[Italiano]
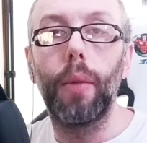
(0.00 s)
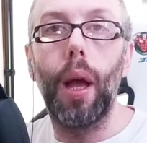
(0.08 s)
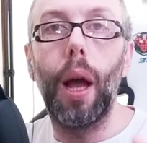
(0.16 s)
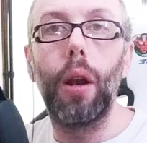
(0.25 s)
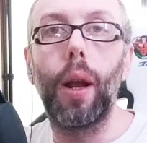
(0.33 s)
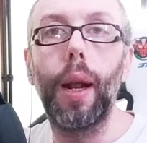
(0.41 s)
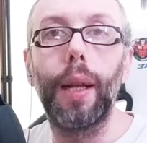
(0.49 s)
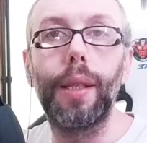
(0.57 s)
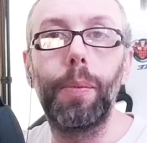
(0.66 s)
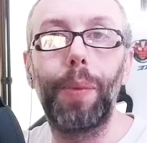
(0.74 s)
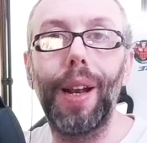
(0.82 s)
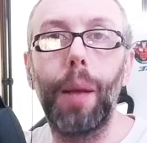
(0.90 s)
Allora
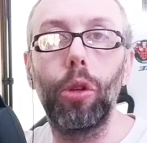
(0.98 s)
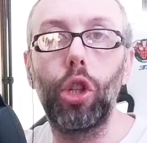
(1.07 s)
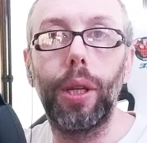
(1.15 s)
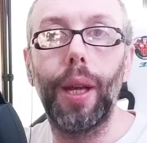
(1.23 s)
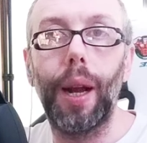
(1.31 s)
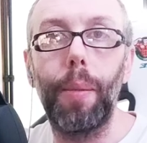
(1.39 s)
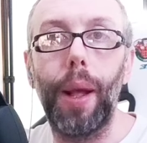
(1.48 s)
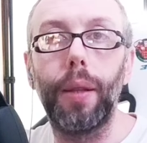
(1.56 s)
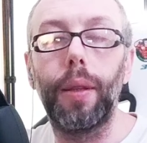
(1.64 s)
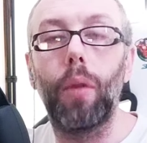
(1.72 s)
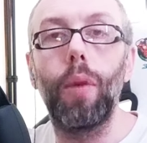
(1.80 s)
ragazzi, parliamoci chiaramente,